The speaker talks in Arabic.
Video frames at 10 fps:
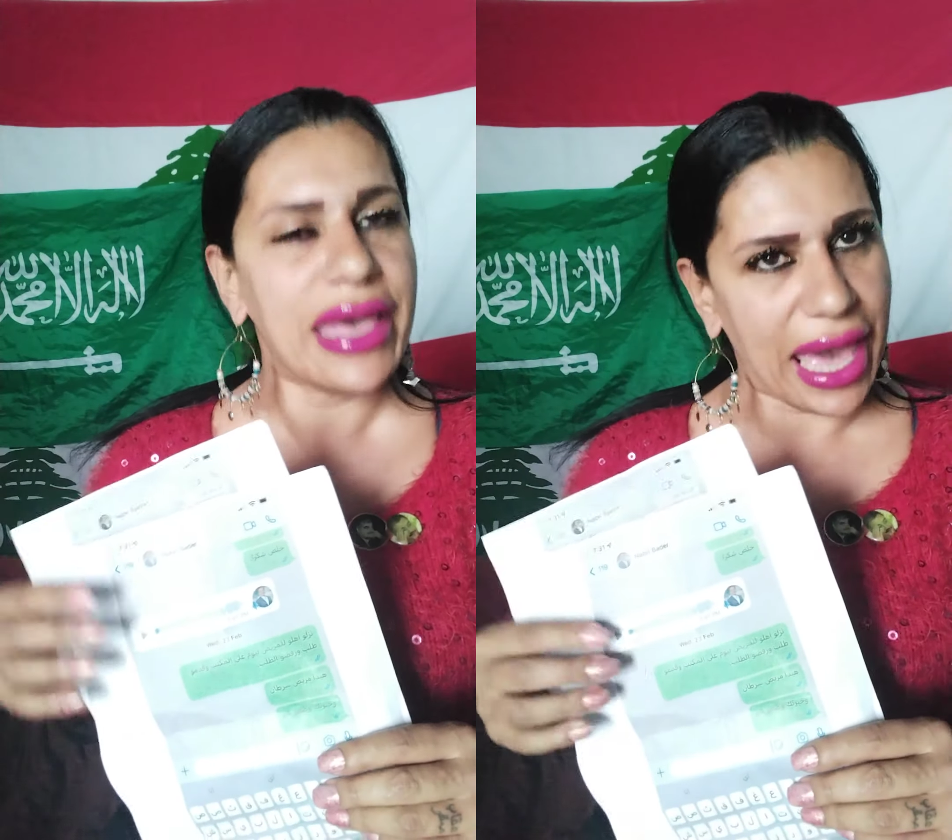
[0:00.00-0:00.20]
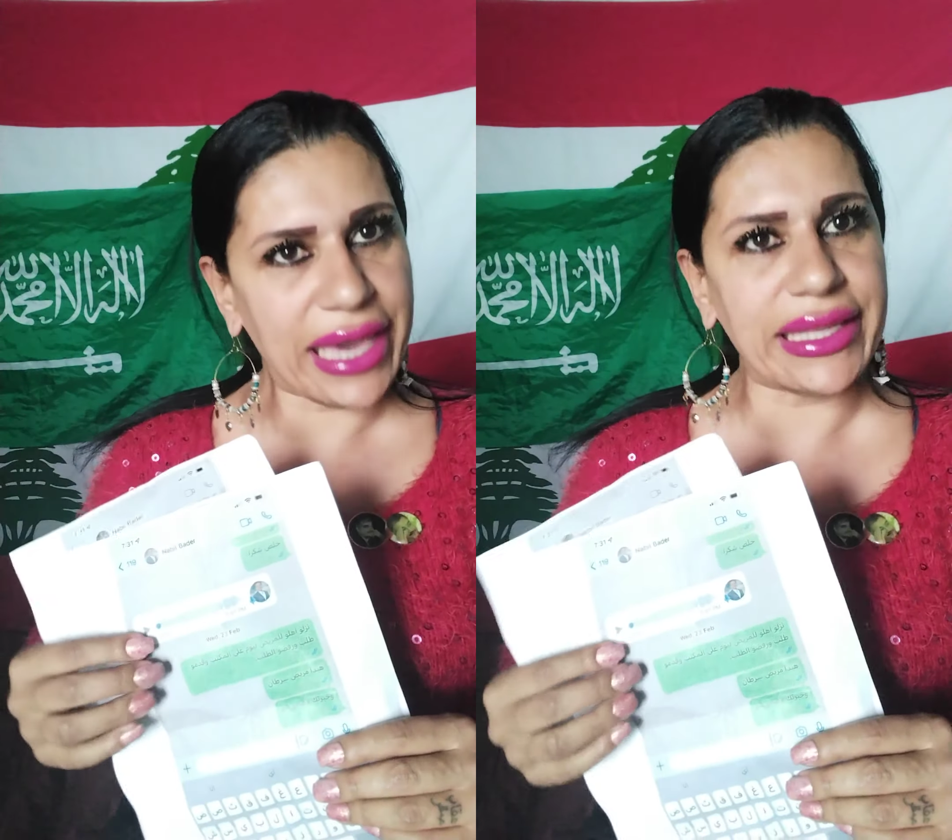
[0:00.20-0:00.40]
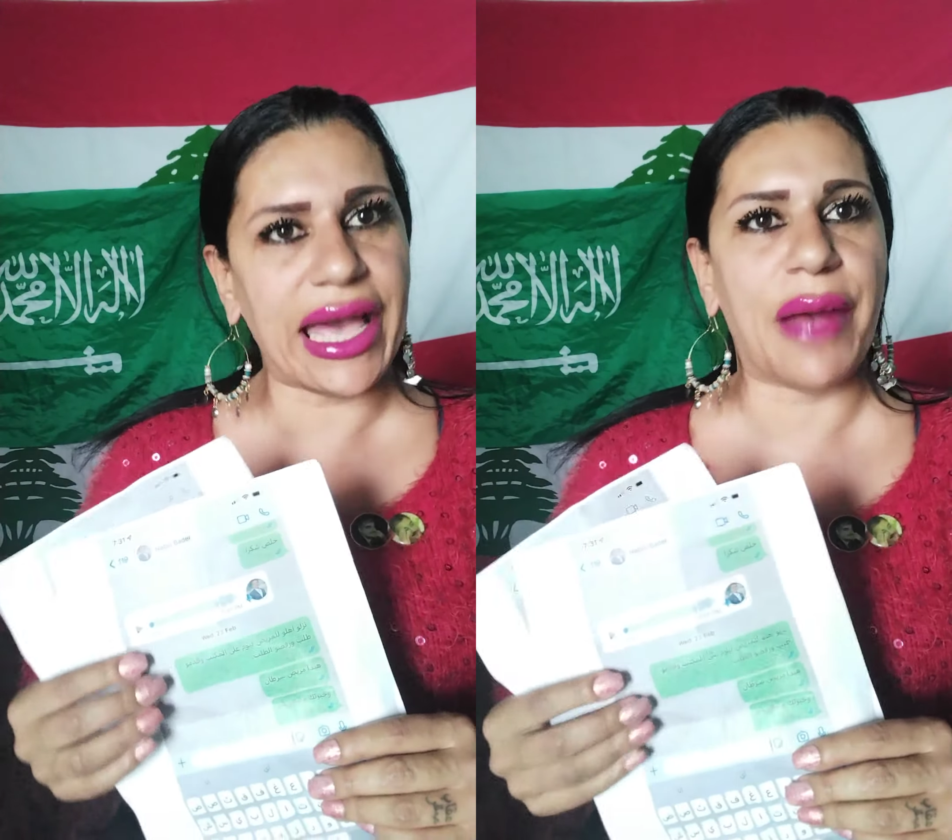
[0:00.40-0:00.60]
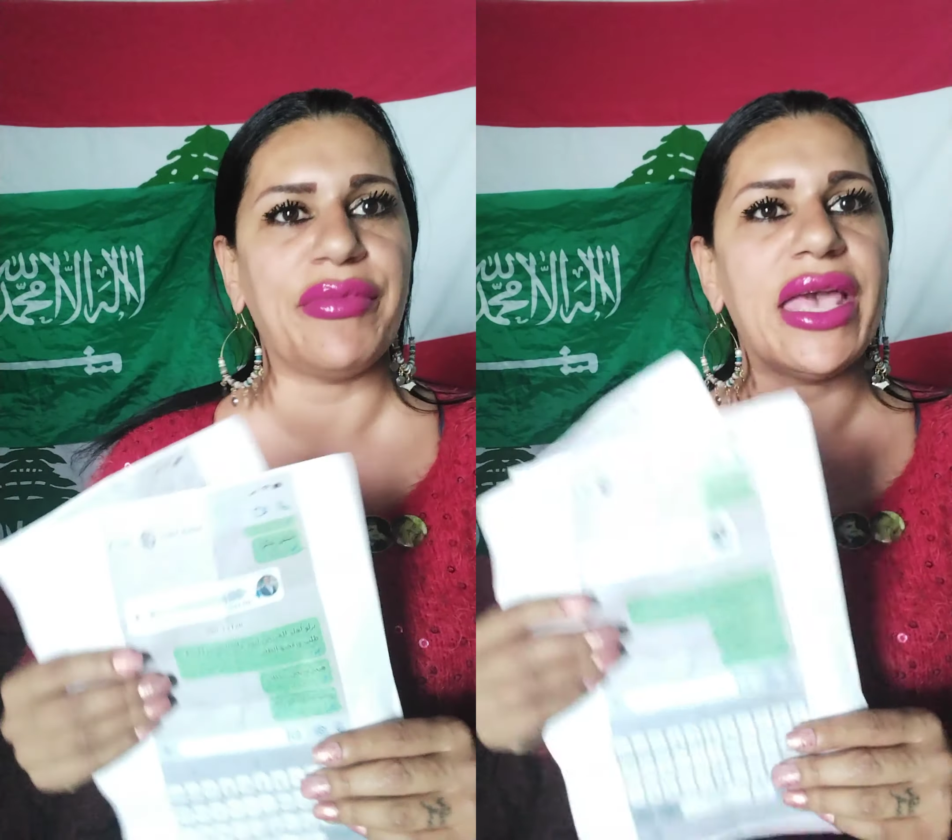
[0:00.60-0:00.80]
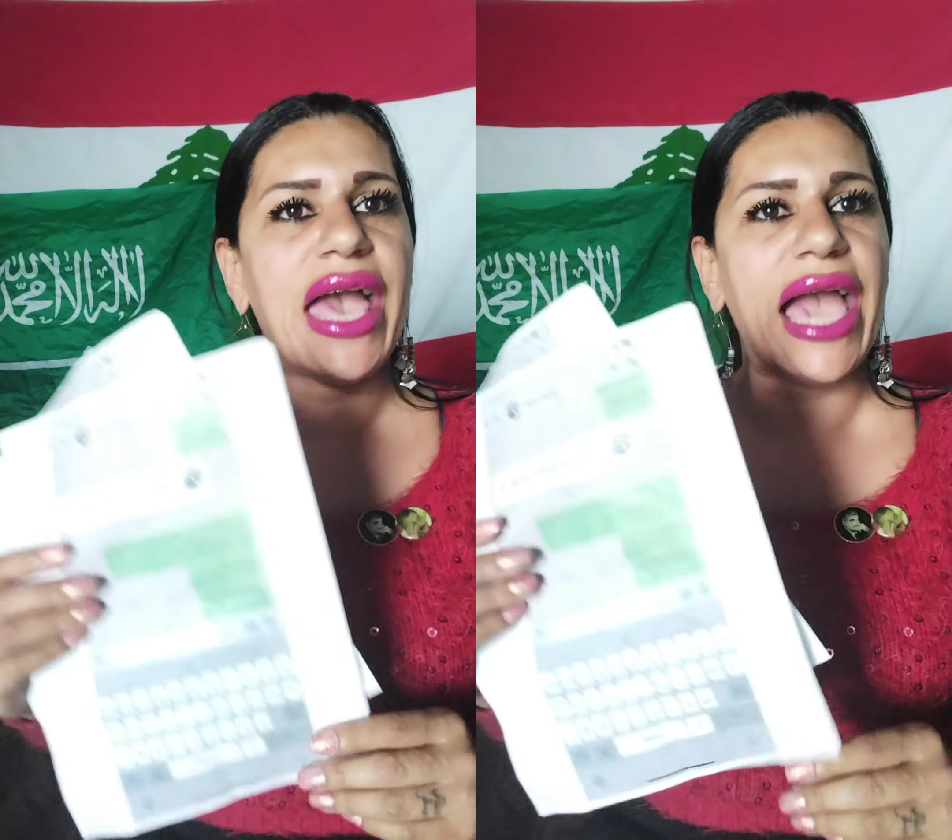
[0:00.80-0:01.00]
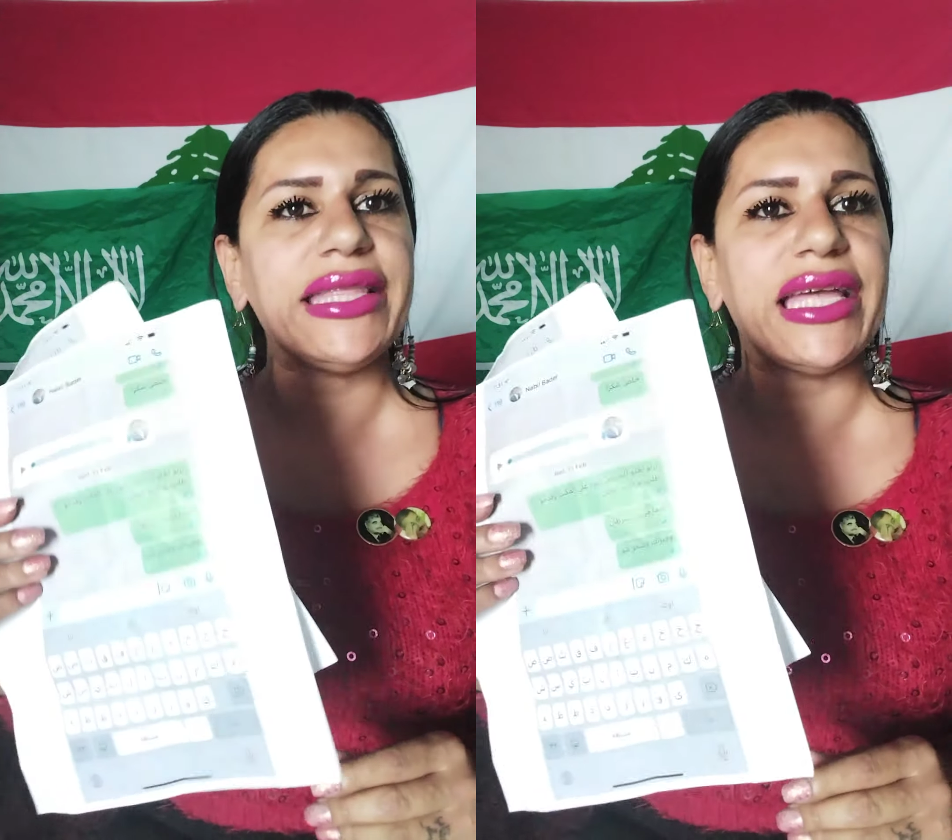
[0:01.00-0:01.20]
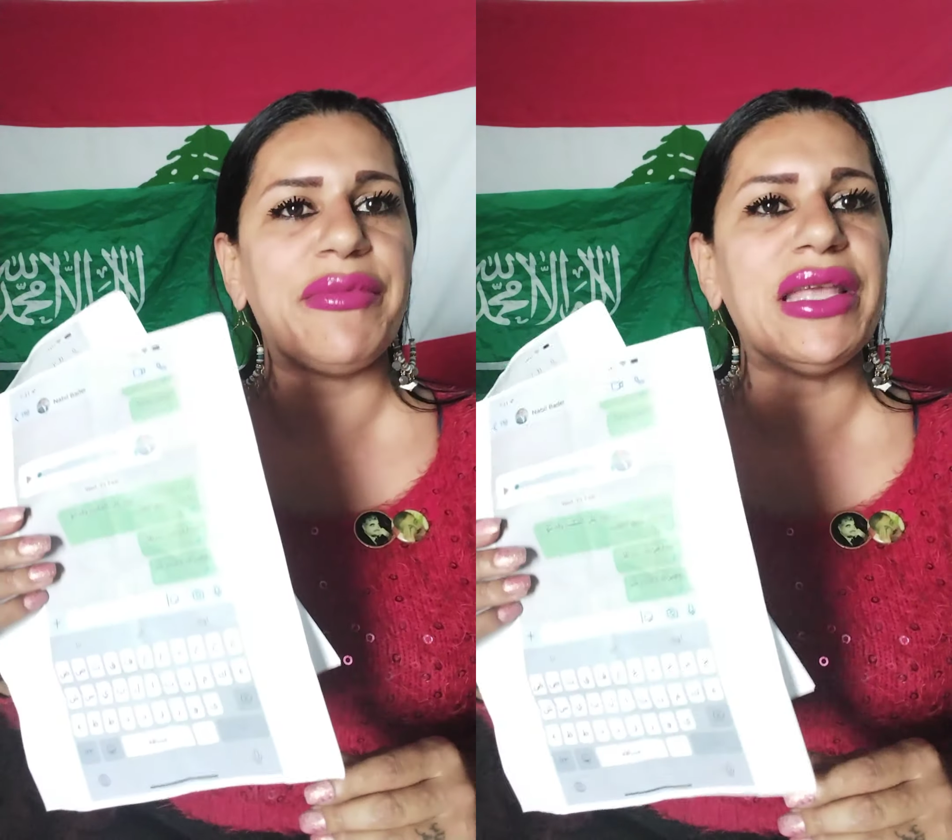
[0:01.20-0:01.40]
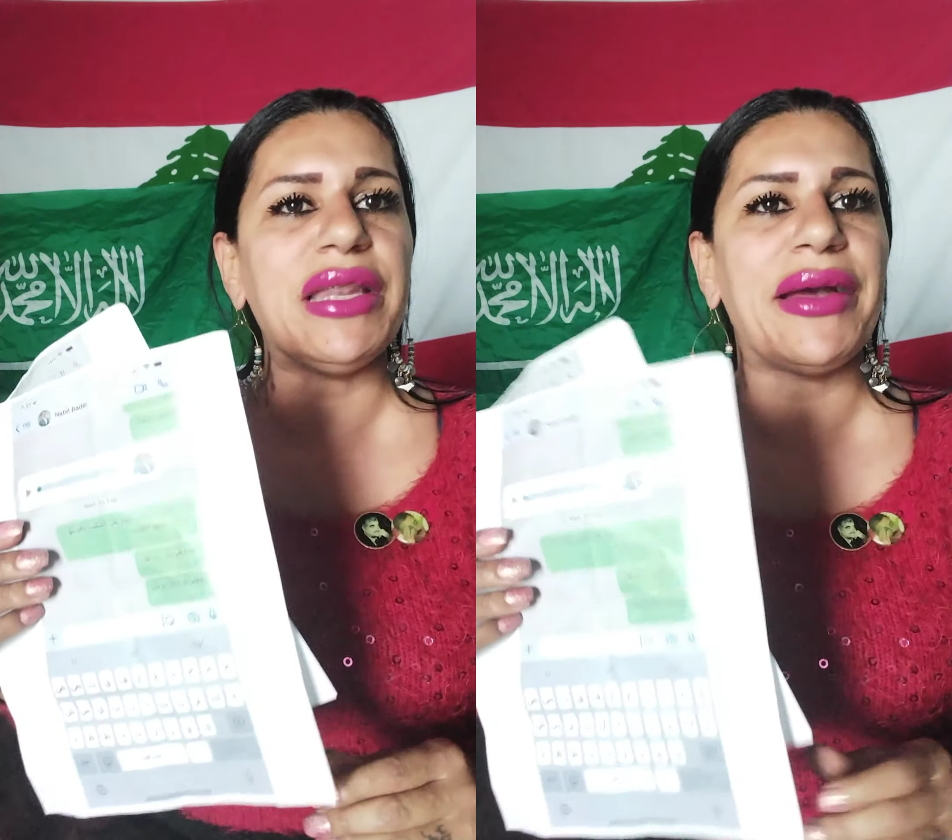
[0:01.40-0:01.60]
اي نعم هيدا
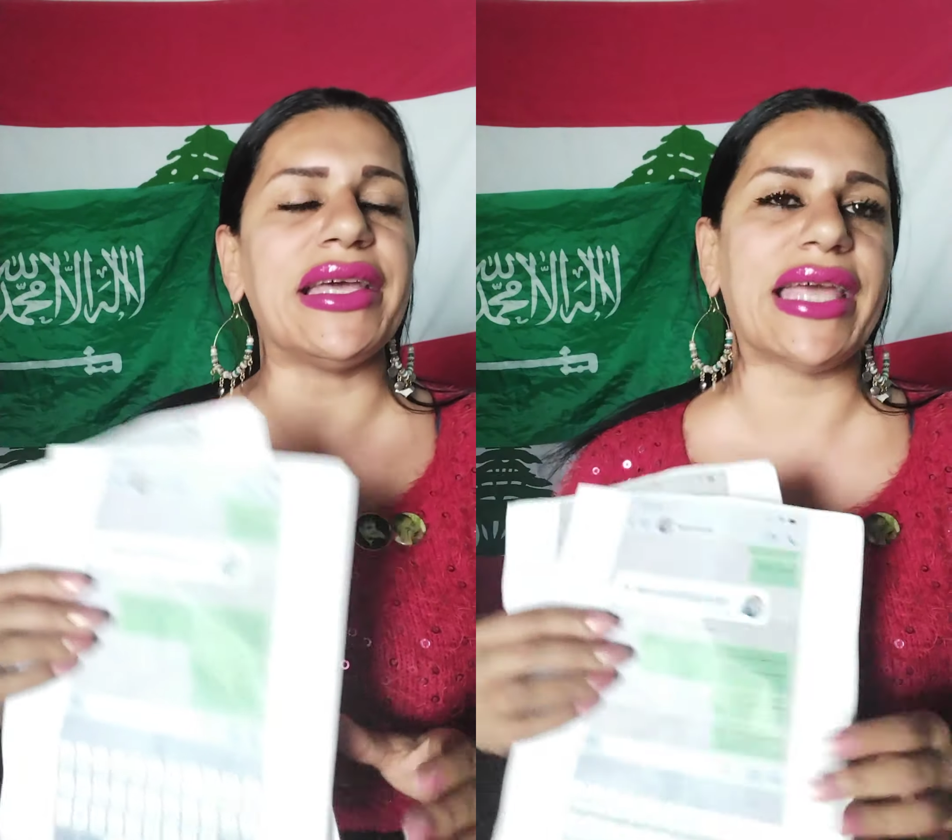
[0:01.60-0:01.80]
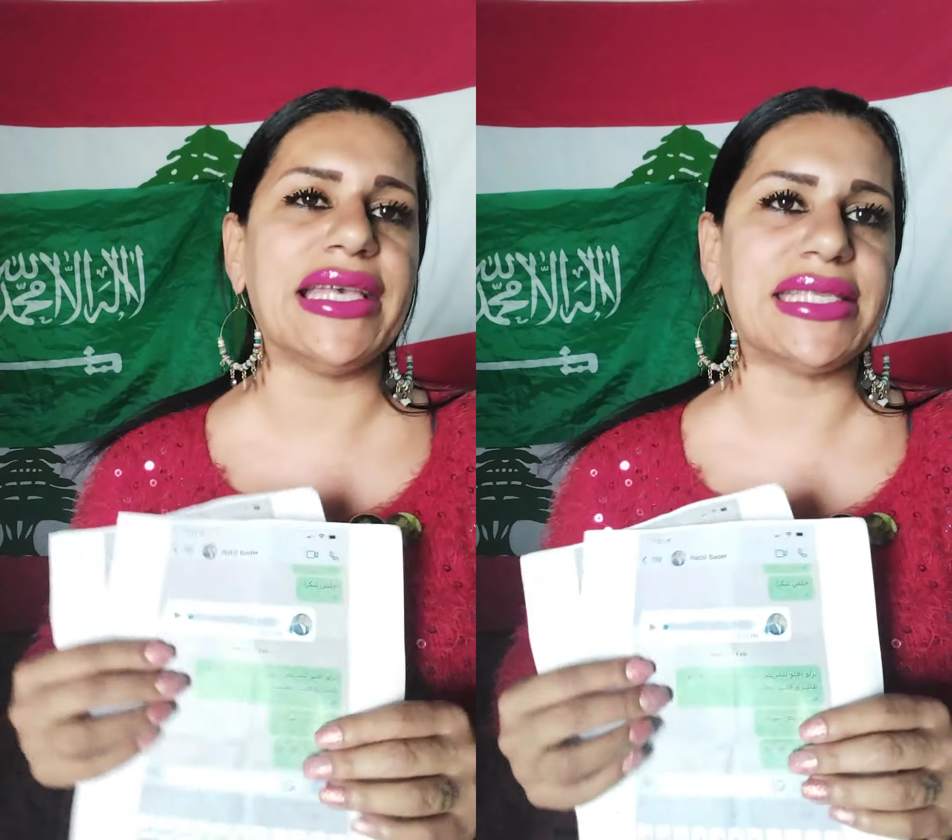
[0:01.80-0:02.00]
نبيل بدر رئيس